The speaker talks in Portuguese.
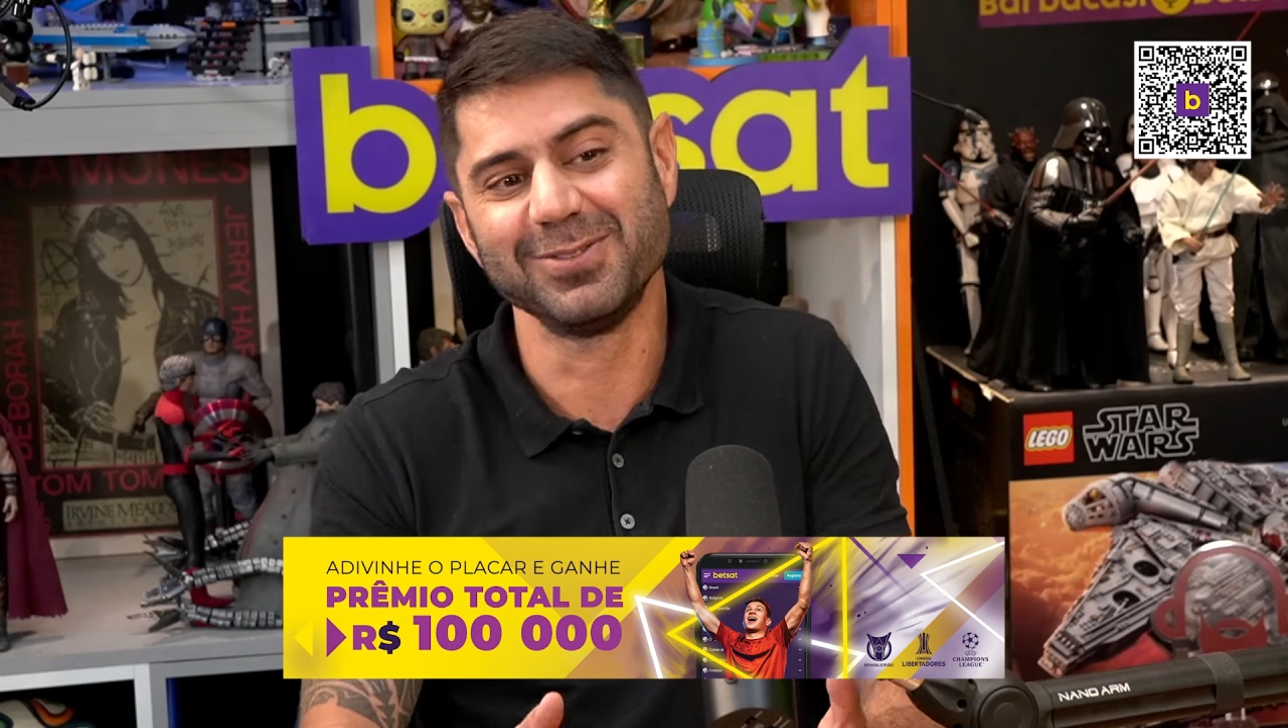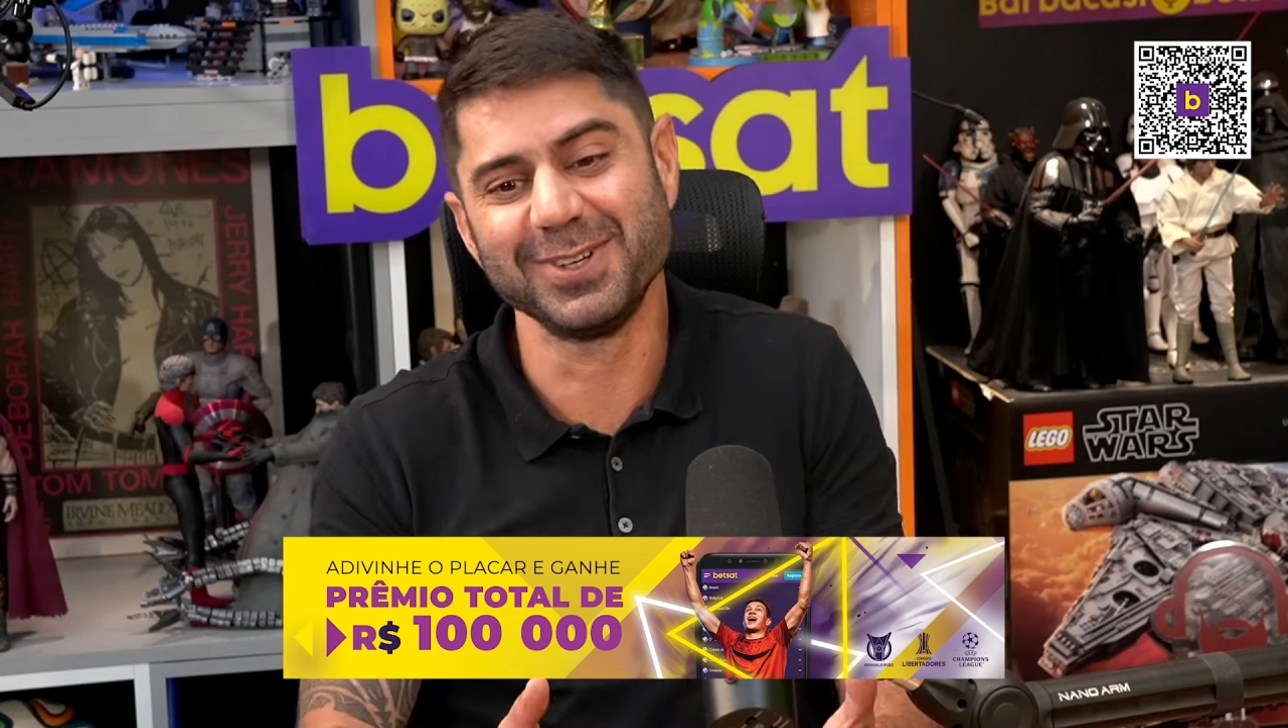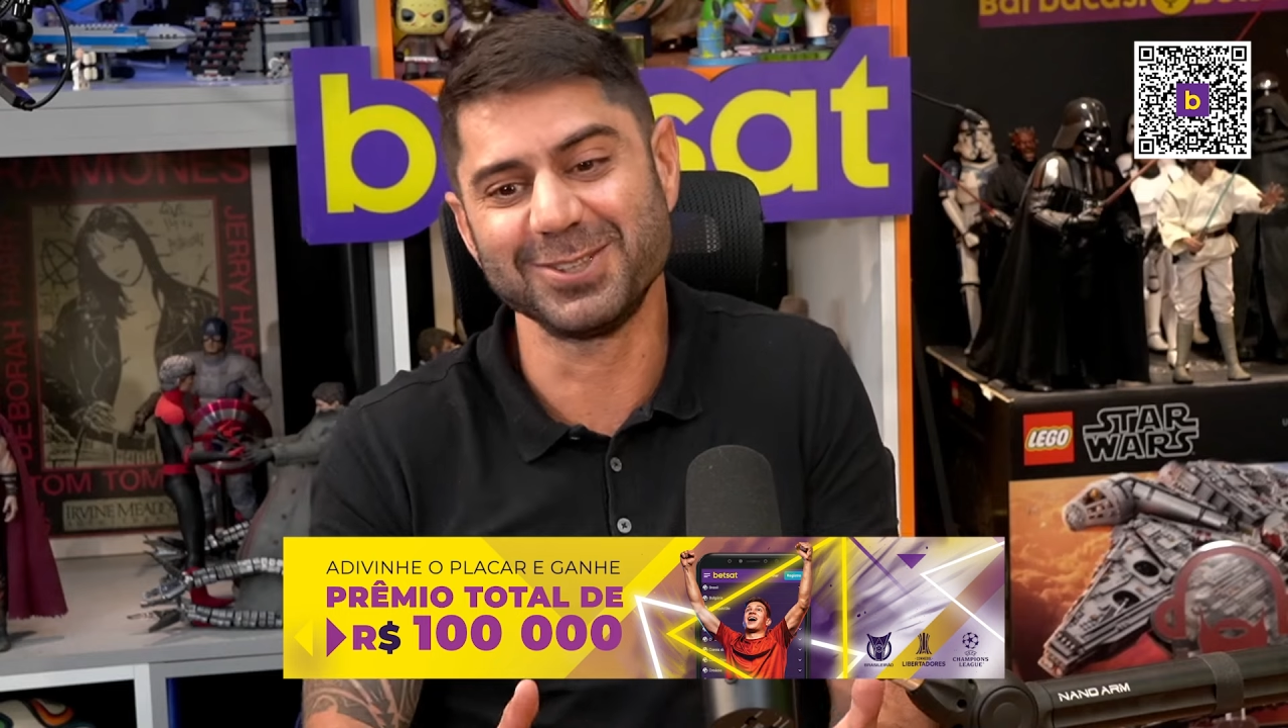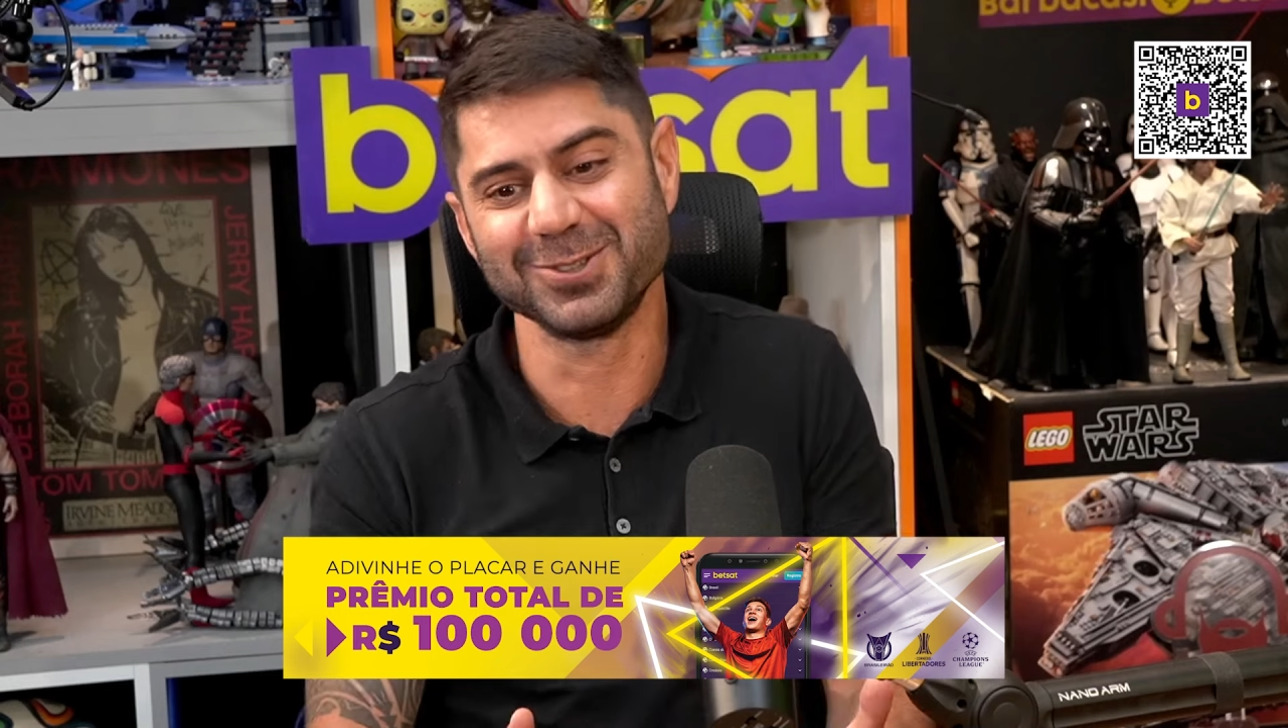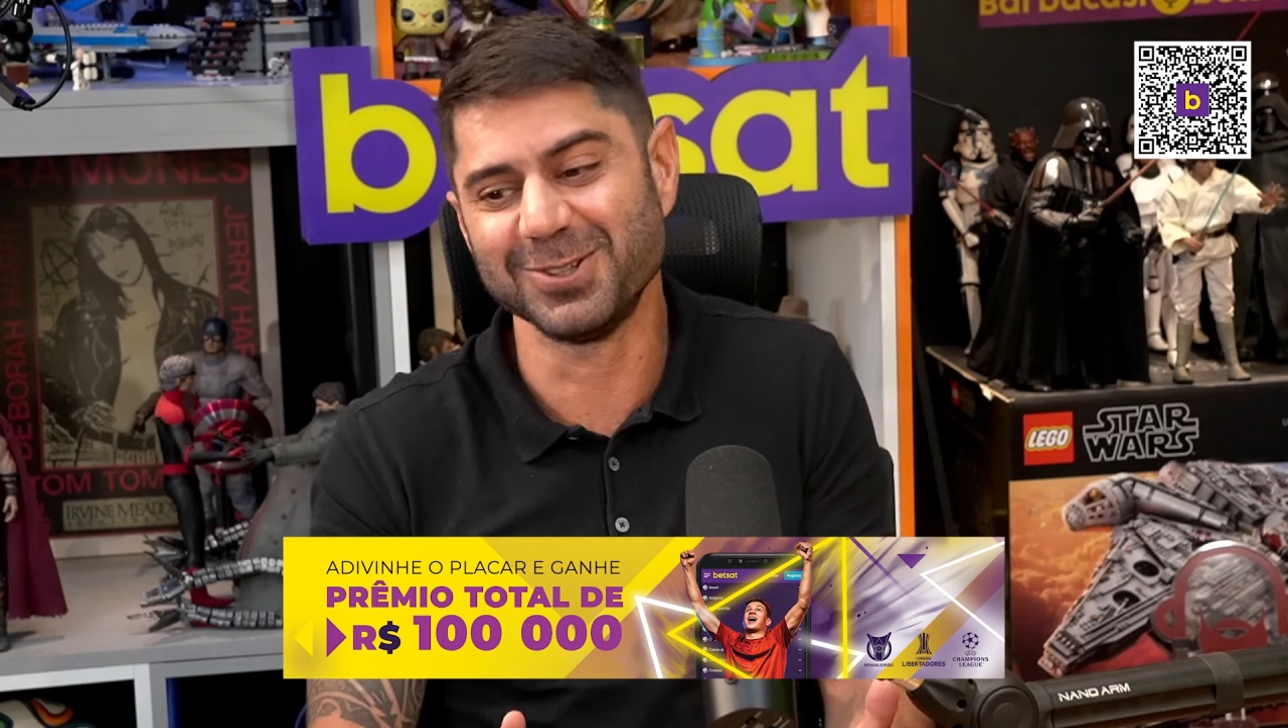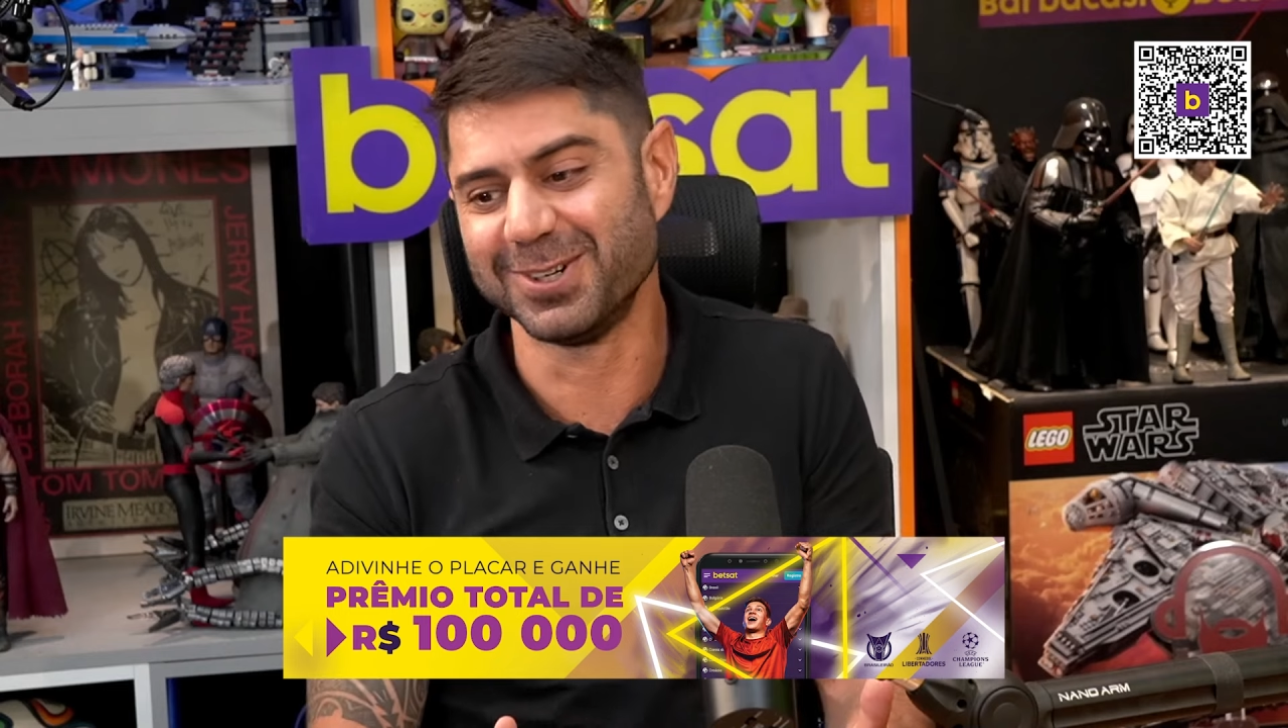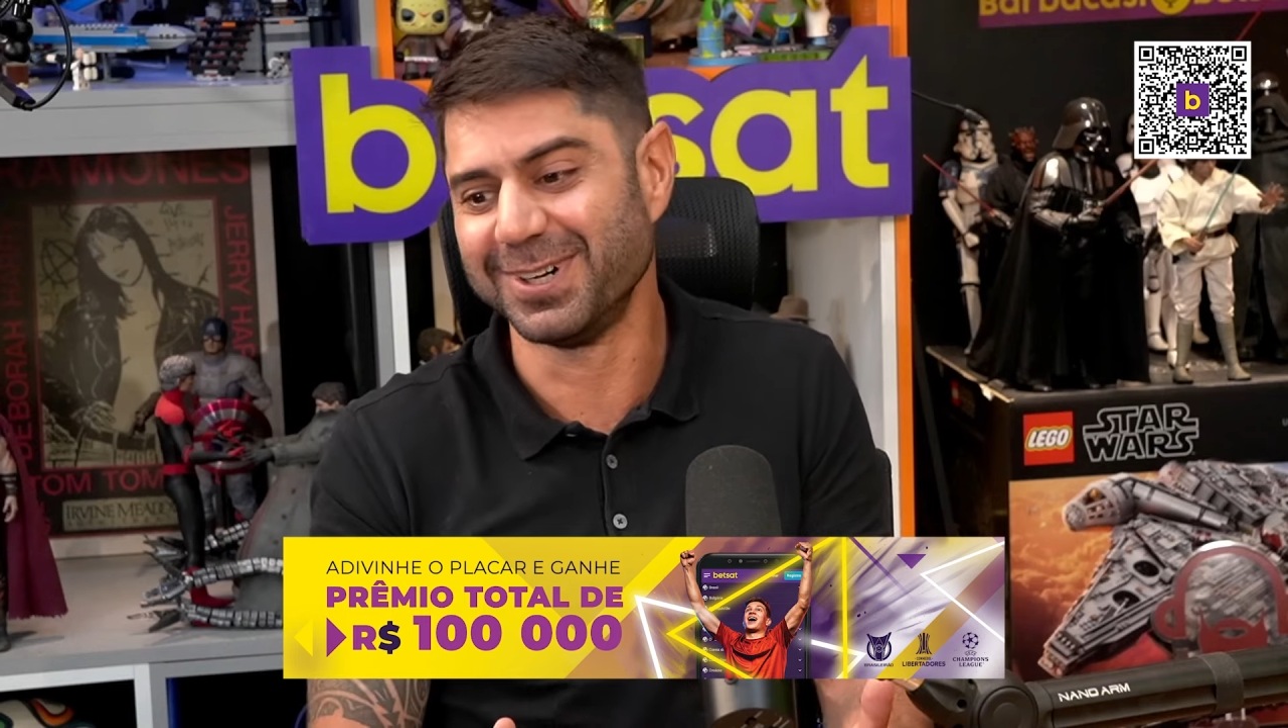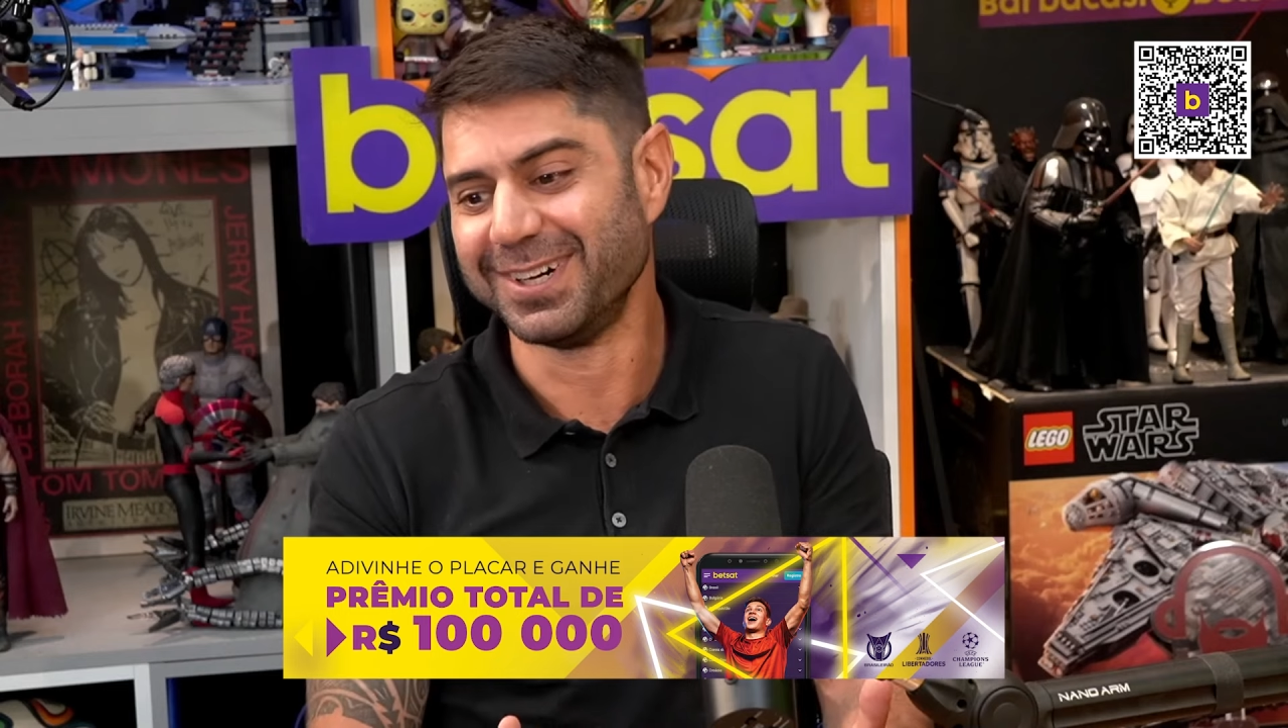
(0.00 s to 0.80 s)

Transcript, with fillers: vejo